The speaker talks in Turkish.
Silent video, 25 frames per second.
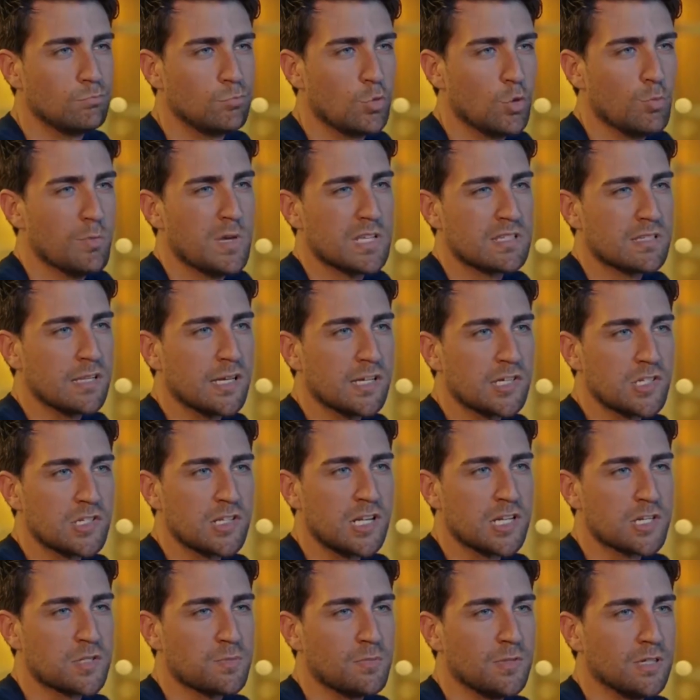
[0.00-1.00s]
Bu
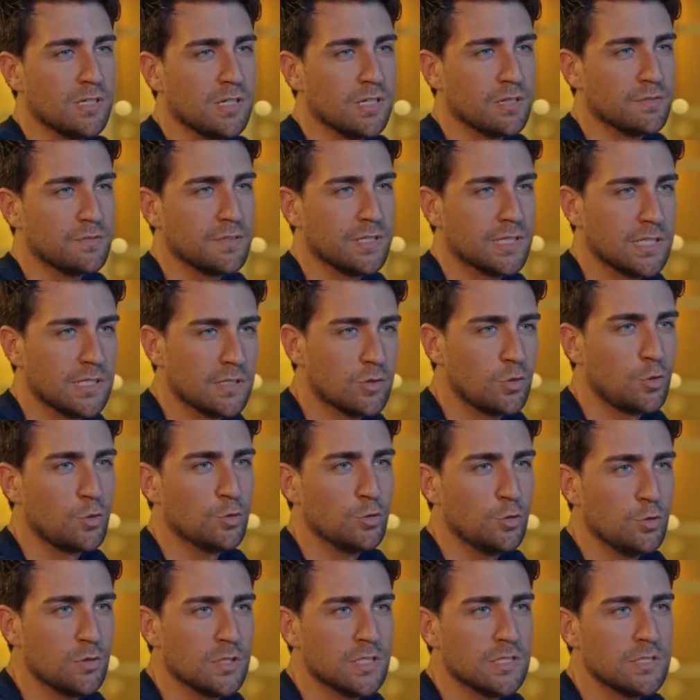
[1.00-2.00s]
mesajlaşmalar falan
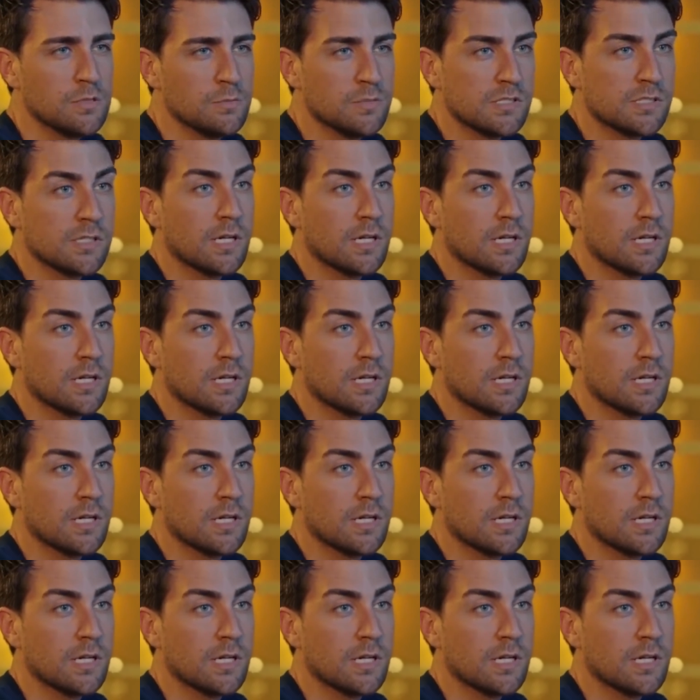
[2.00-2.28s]
onunla değil mi?